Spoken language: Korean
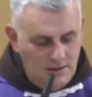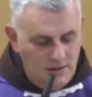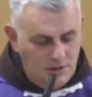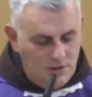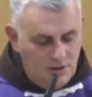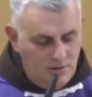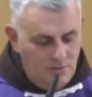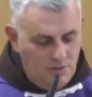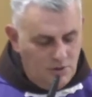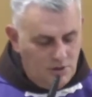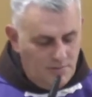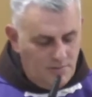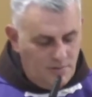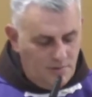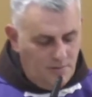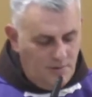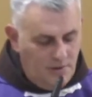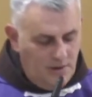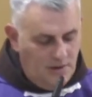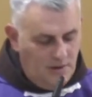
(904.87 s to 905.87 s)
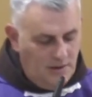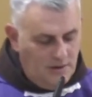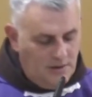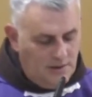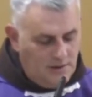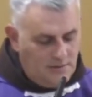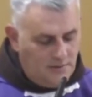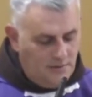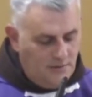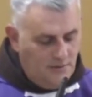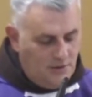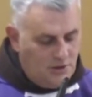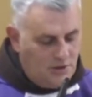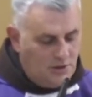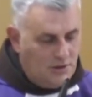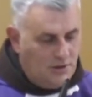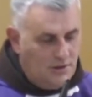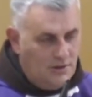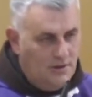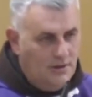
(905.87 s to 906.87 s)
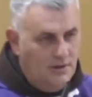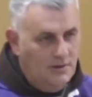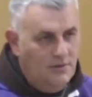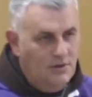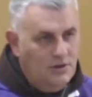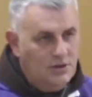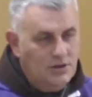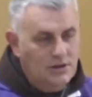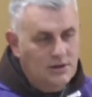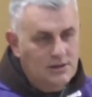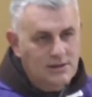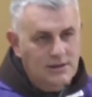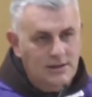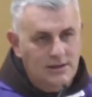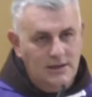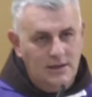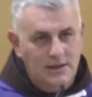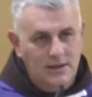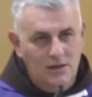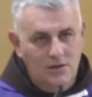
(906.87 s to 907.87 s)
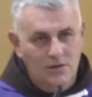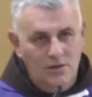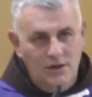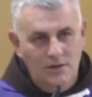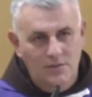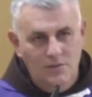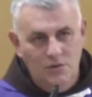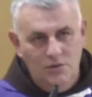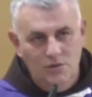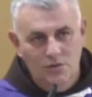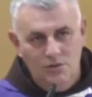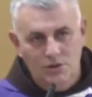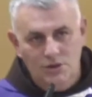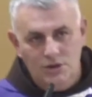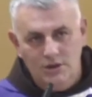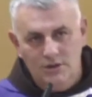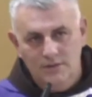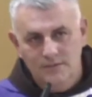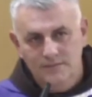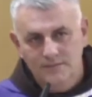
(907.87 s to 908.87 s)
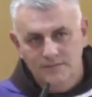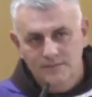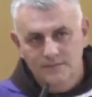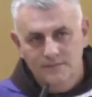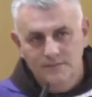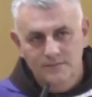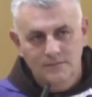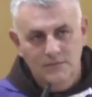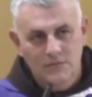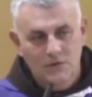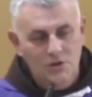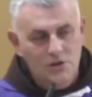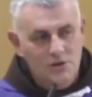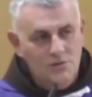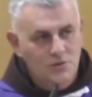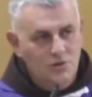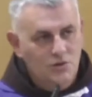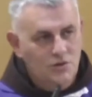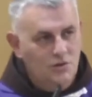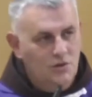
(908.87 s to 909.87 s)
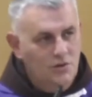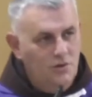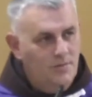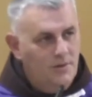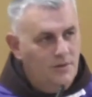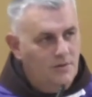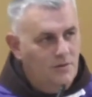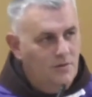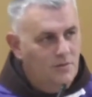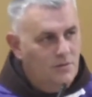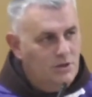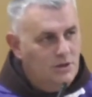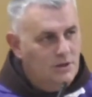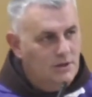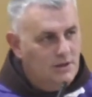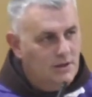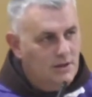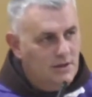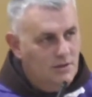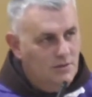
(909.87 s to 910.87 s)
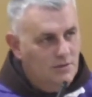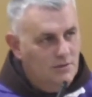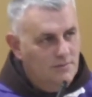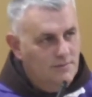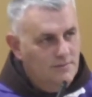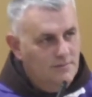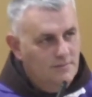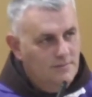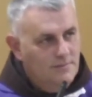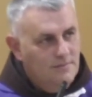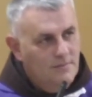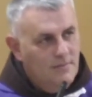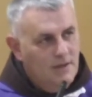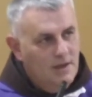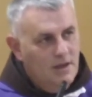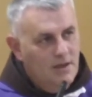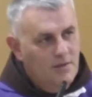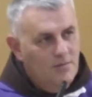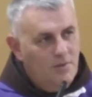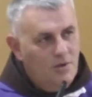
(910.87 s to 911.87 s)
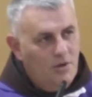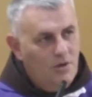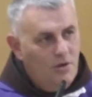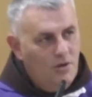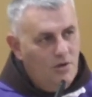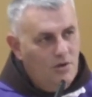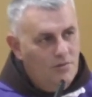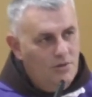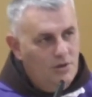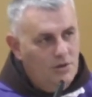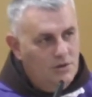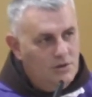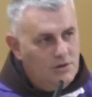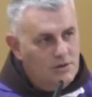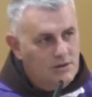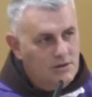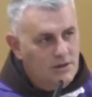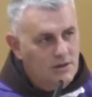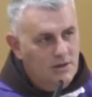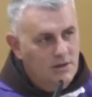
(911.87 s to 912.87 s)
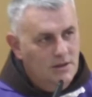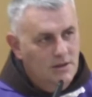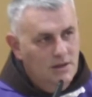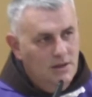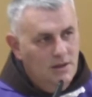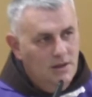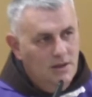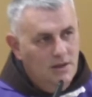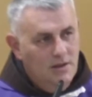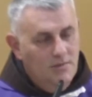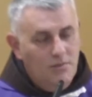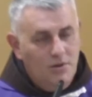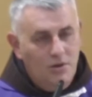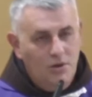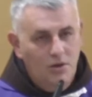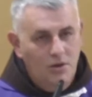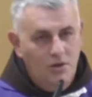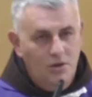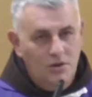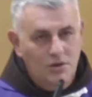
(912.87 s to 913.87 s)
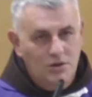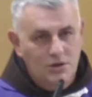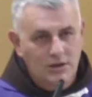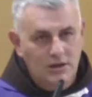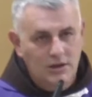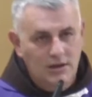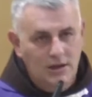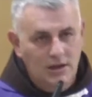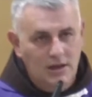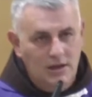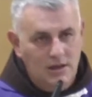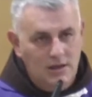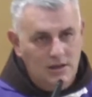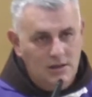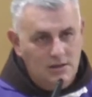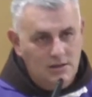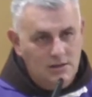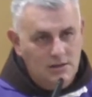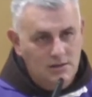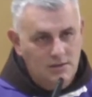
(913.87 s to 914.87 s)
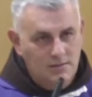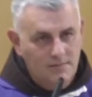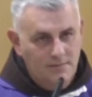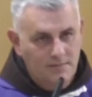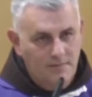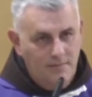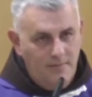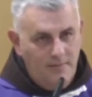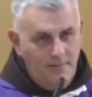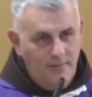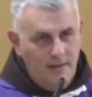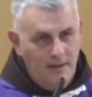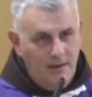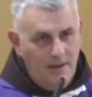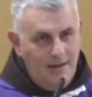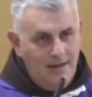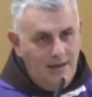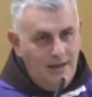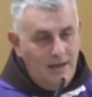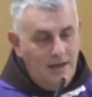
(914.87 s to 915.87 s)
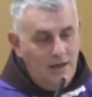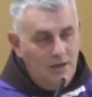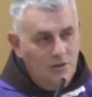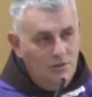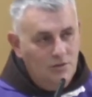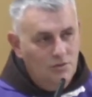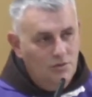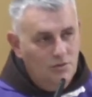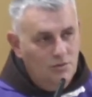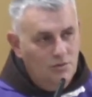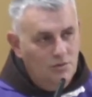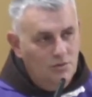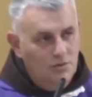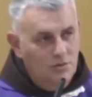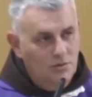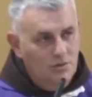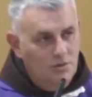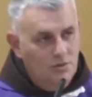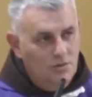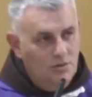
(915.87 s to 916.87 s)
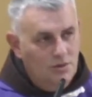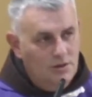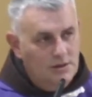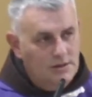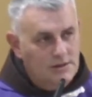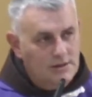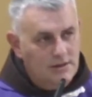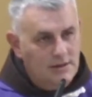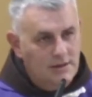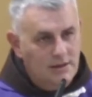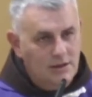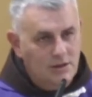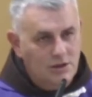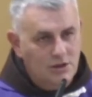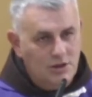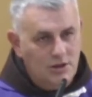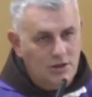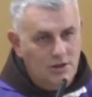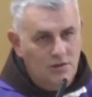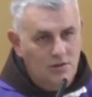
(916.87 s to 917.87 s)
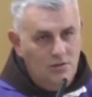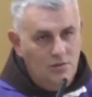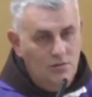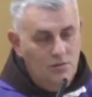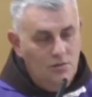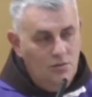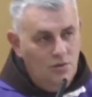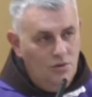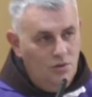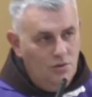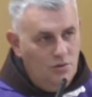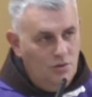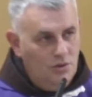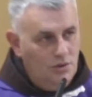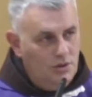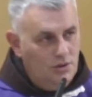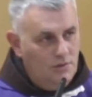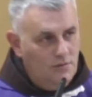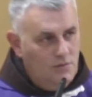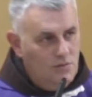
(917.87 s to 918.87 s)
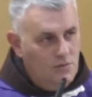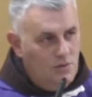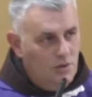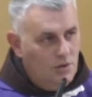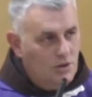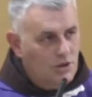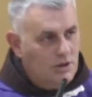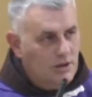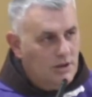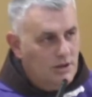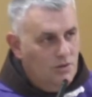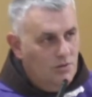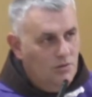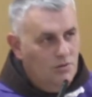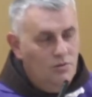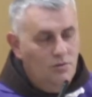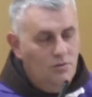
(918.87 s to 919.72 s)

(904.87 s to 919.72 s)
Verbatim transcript: 그 시대에 그 사람들은 그 기다림에 지칠 수도 있습니다. 그러면서 무엇인가 바꾸고 싶어 하지만 불가능하, 불가능할 것이다 라는 생각을 할 수도 있습니다. 그러나 오늘 우리가 일독서에서 들은 것처럼